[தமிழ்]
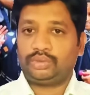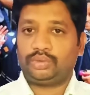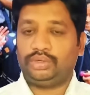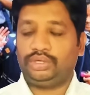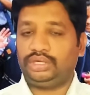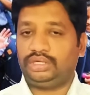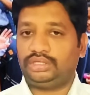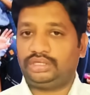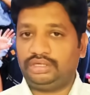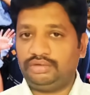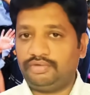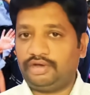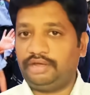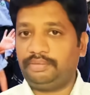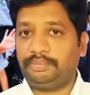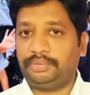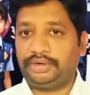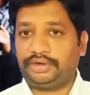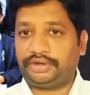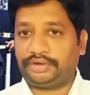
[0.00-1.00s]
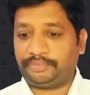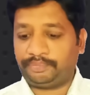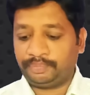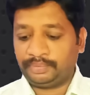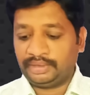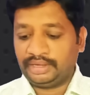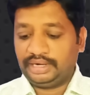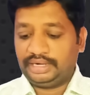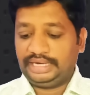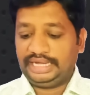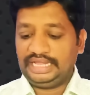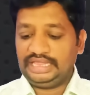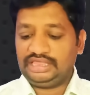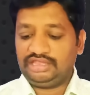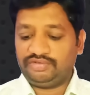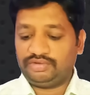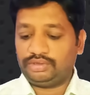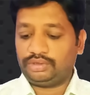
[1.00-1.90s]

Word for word: கொடுக்கறதுக்கு வாய்ப்பு இருக்குது டென்த்து